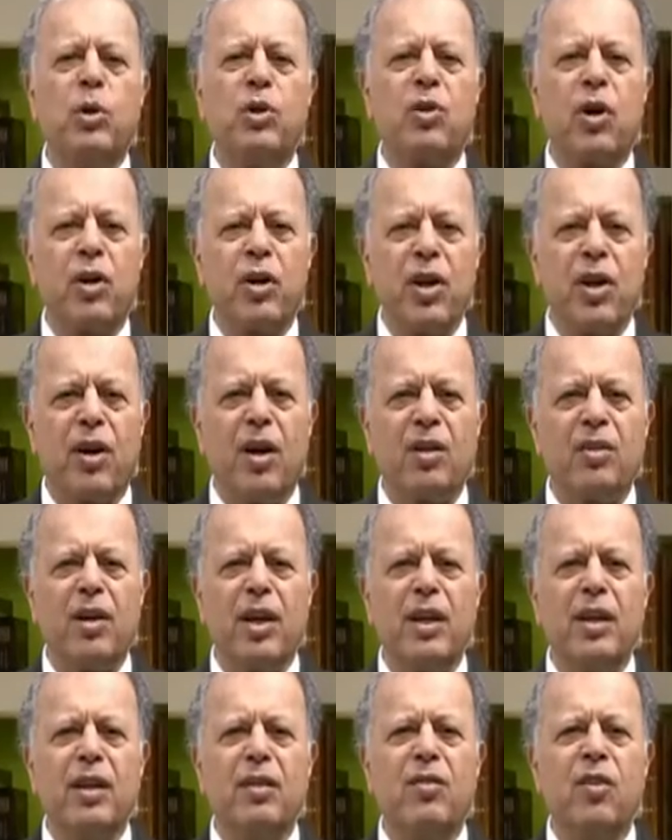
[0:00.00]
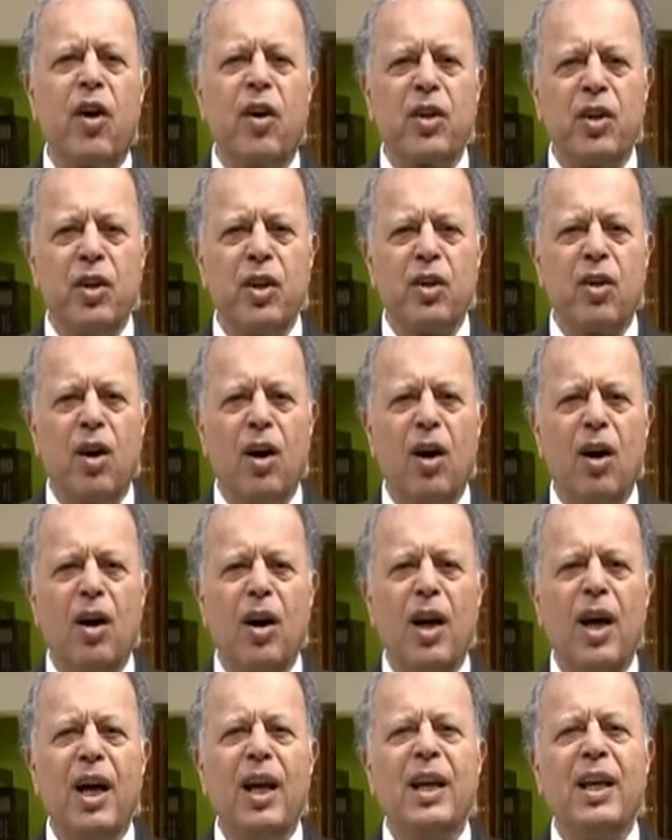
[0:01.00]
بطريقة دقيقة
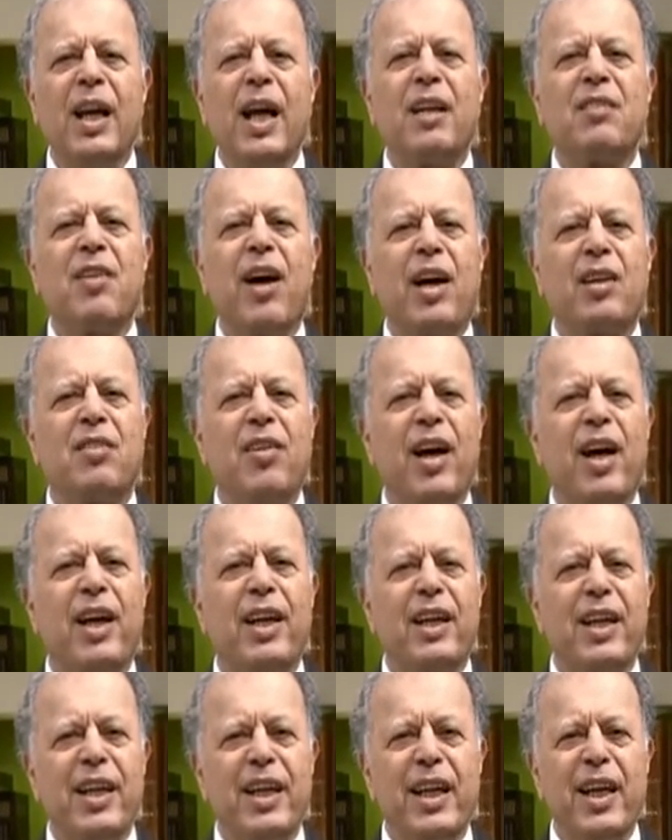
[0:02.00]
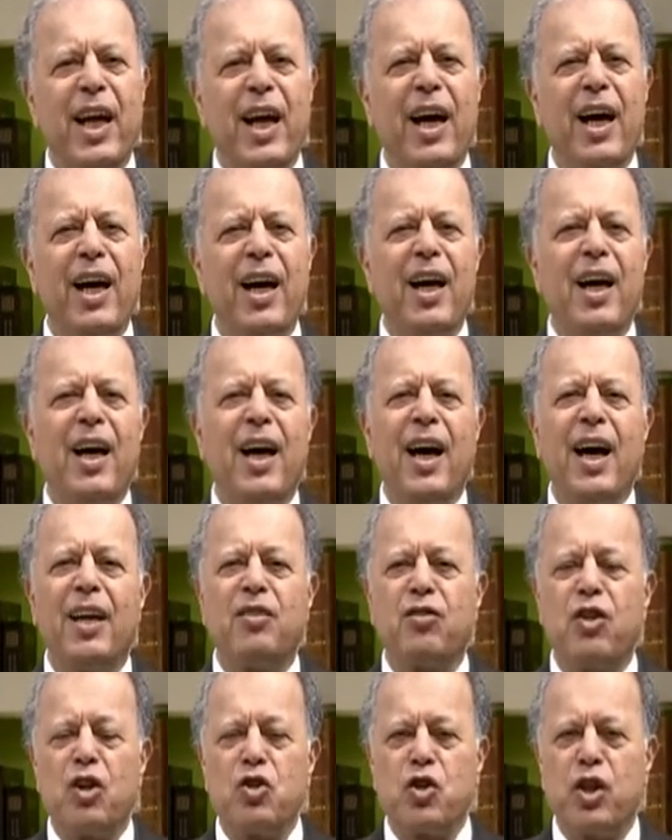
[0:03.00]
لا تحتاج إلى
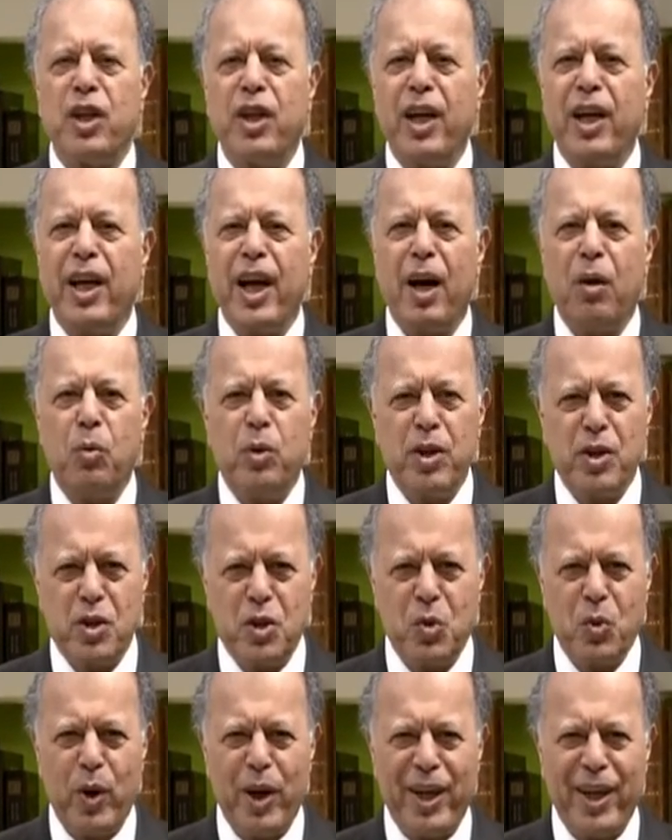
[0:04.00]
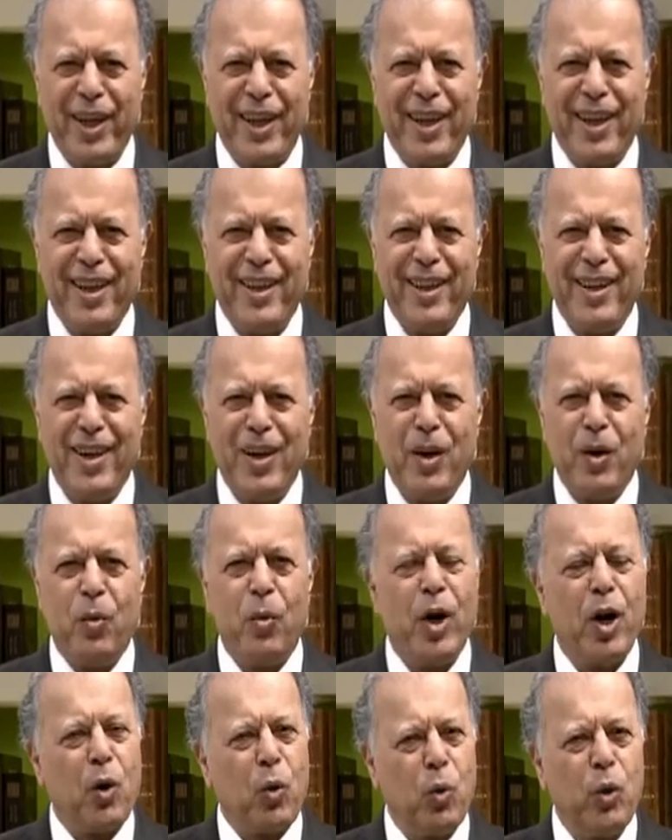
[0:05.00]
التشكيك أو الإزدواجية
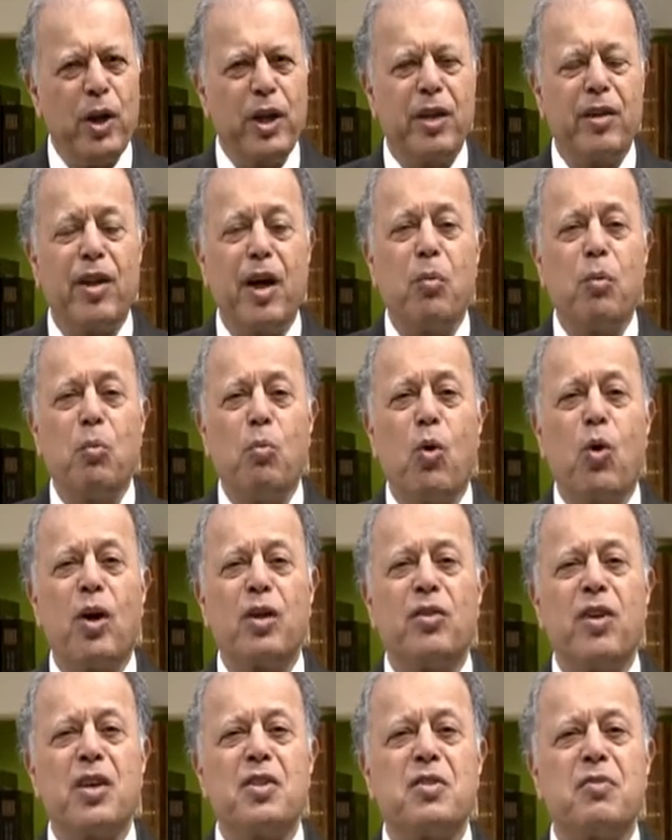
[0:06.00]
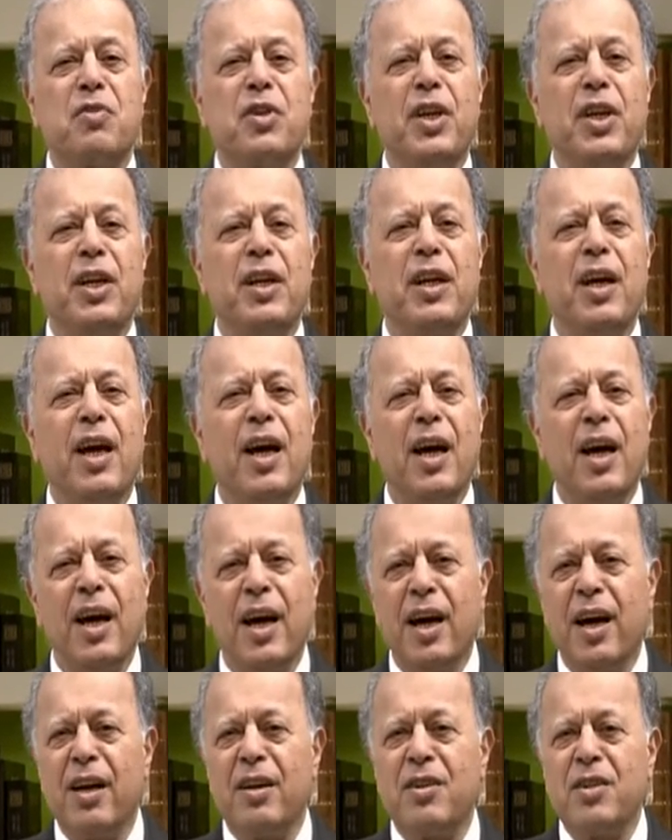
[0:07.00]
ويقول الكتاب المقدس في
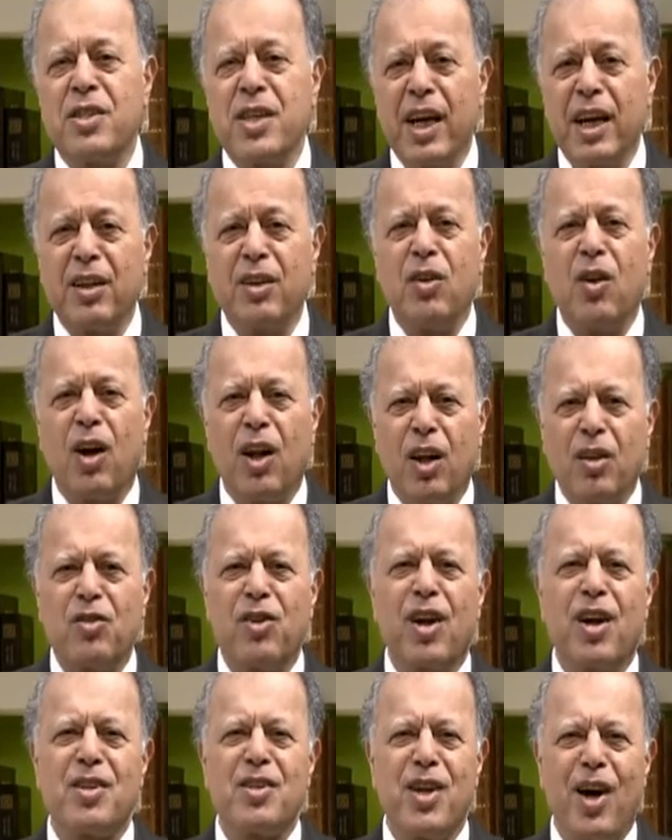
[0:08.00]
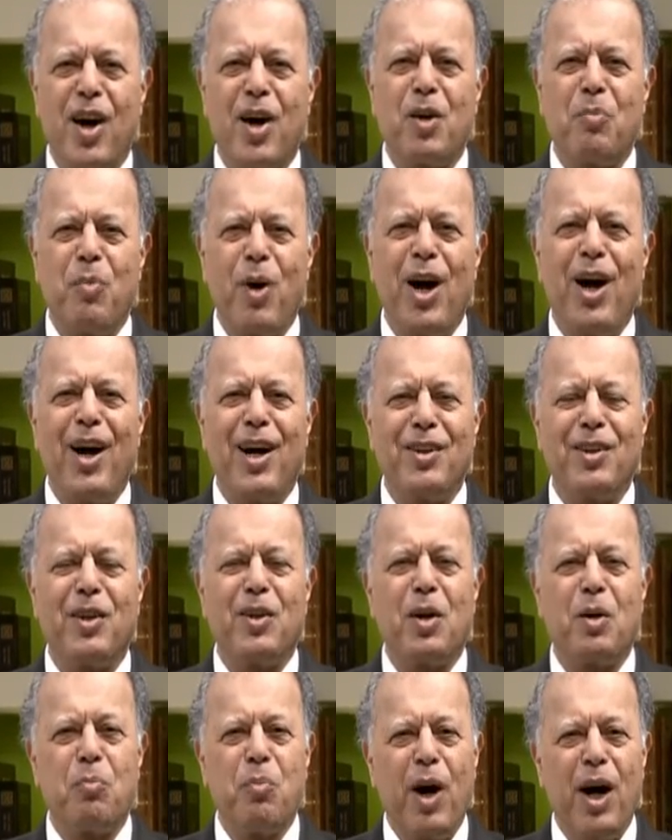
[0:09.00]
آه، رسالة غلطية أصحاح أربعة
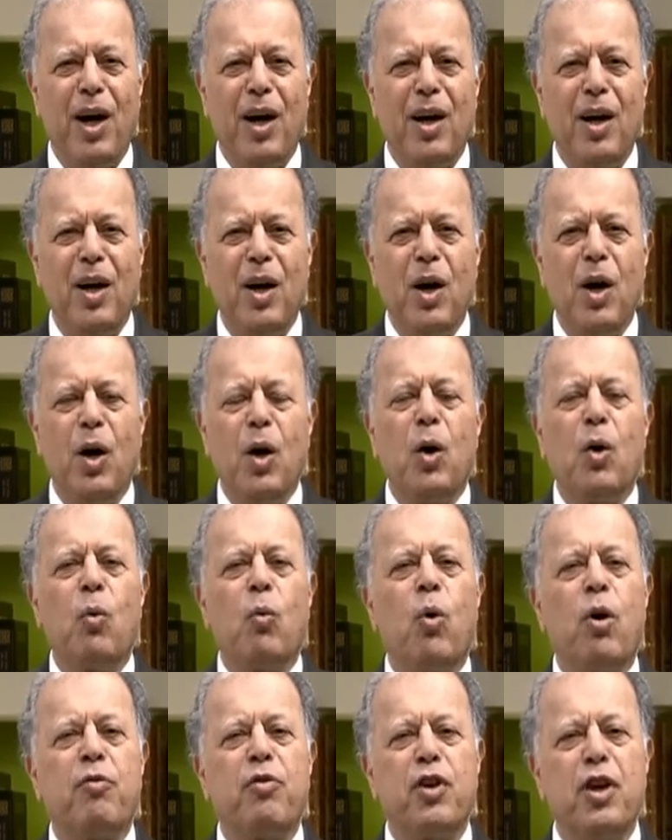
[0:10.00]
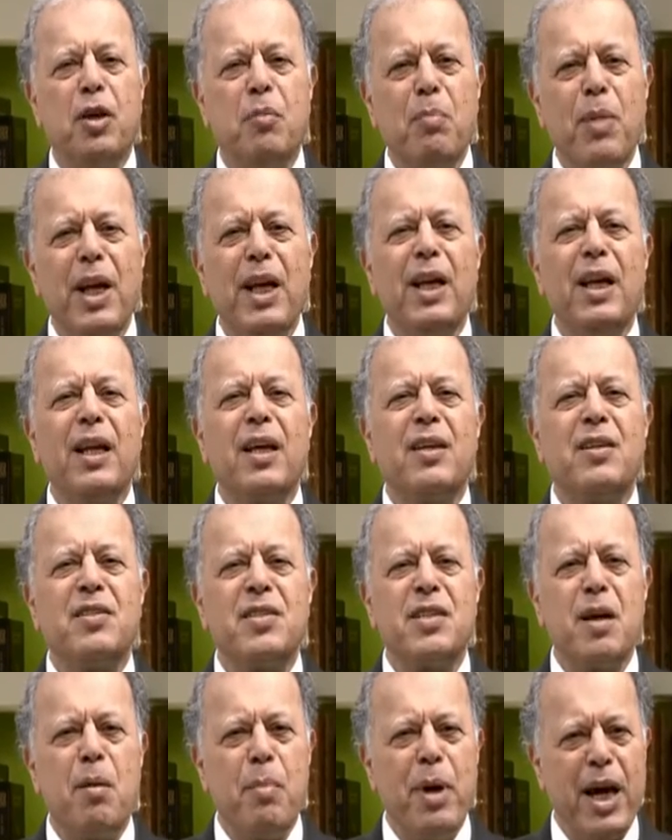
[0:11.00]
عدد أربعة وفي ملء
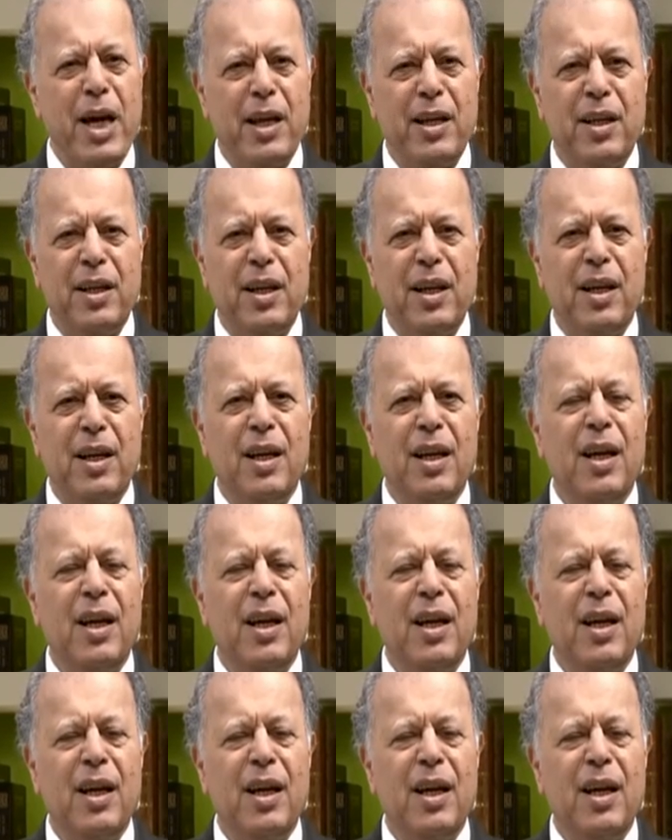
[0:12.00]
الزمان